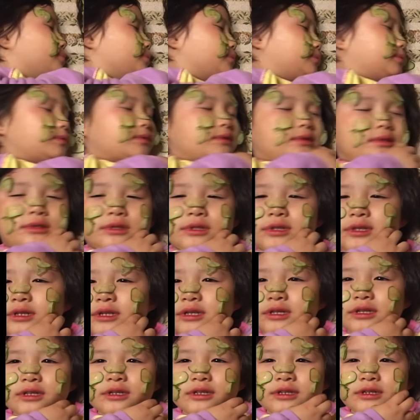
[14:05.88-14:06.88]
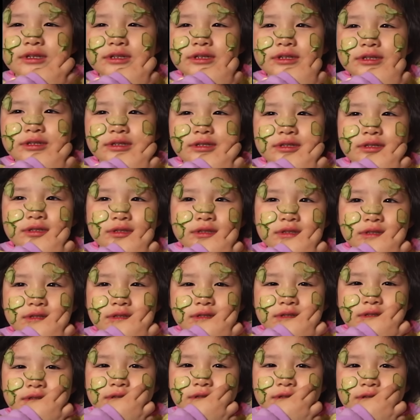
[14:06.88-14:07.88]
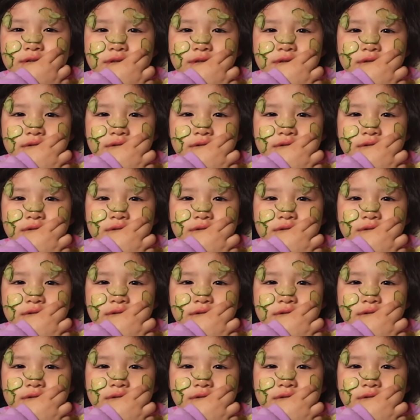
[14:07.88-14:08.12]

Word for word: 좋아요 그 노래도 배워야 되고.